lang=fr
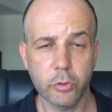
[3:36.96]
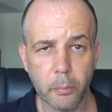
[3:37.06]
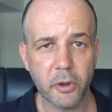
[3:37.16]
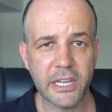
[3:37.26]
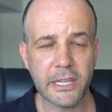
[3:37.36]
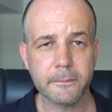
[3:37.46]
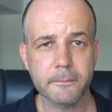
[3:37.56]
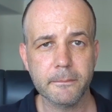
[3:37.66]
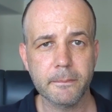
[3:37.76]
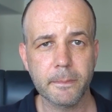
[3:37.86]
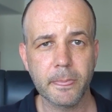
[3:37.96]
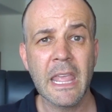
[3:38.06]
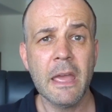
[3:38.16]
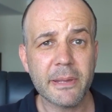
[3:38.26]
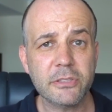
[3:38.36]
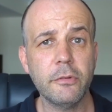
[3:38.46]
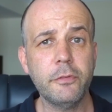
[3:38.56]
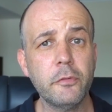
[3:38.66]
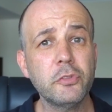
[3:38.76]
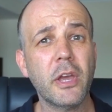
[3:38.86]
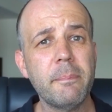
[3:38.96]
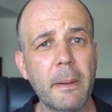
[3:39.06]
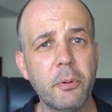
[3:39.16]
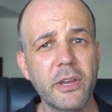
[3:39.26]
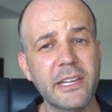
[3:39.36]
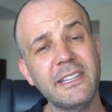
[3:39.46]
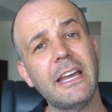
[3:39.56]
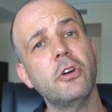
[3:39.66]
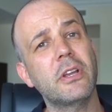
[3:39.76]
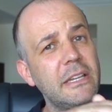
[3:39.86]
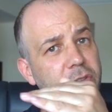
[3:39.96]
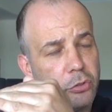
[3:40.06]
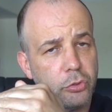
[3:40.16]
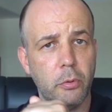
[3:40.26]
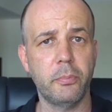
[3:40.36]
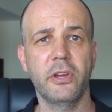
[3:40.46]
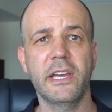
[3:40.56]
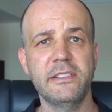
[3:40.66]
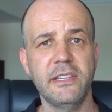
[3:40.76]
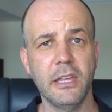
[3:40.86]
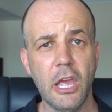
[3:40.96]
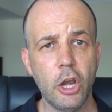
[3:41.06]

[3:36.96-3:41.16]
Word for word: comprenez parce que vous, vous n'aurez pas progressé alors que les autres ont progressé.